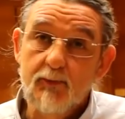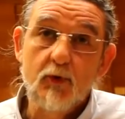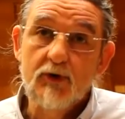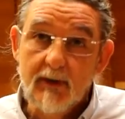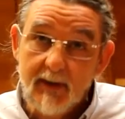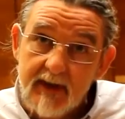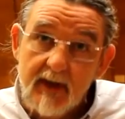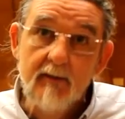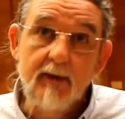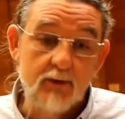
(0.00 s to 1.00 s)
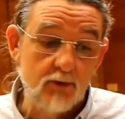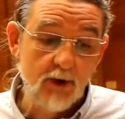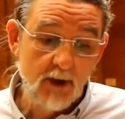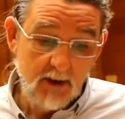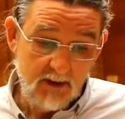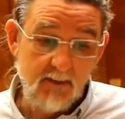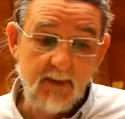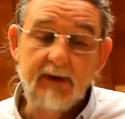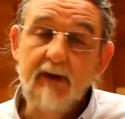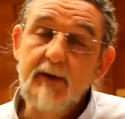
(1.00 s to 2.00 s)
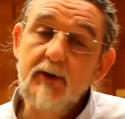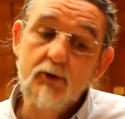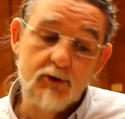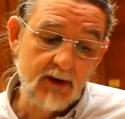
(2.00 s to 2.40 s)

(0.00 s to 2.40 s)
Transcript: responsables de diversos departamentos